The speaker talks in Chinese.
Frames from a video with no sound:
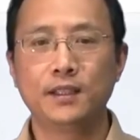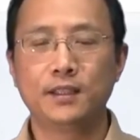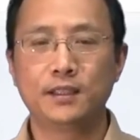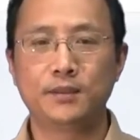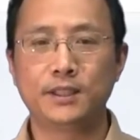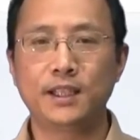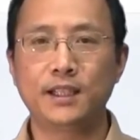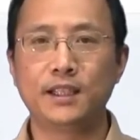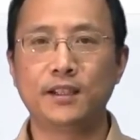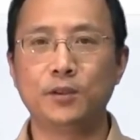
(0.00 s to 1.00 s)
那么这样
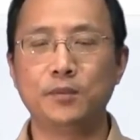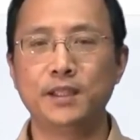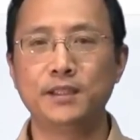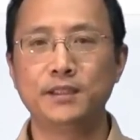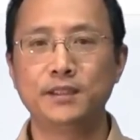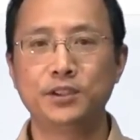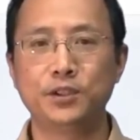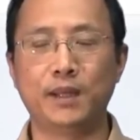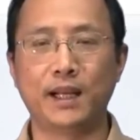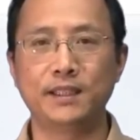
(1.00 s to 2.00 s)
呢，我们就
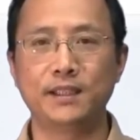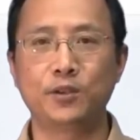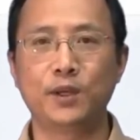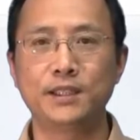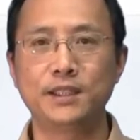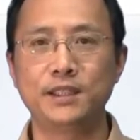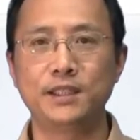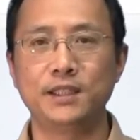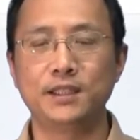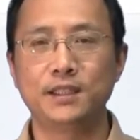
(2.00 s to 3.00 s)
把这个关系